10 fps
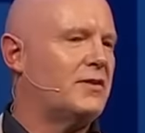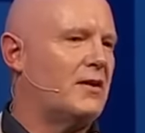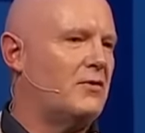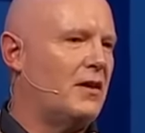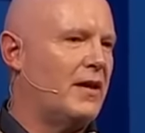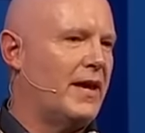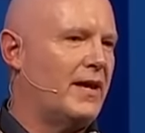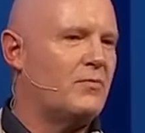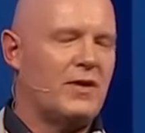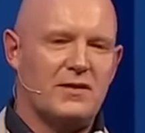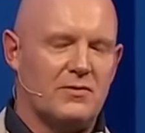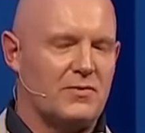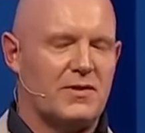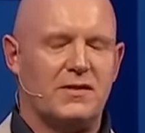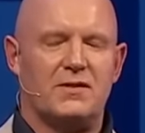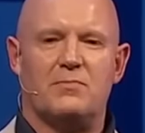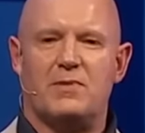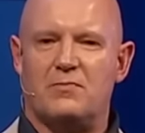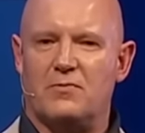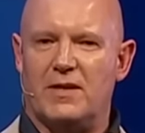абсолютным враньем, а тех, кто
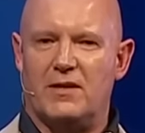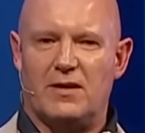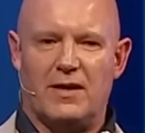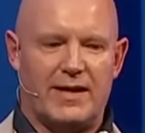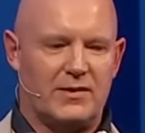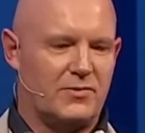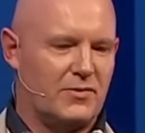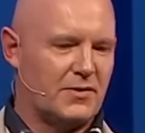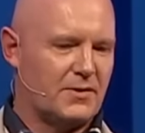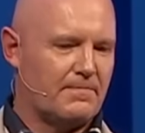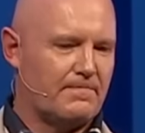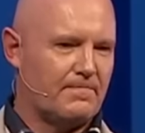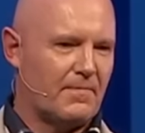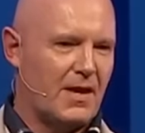врет, нет желания слушать.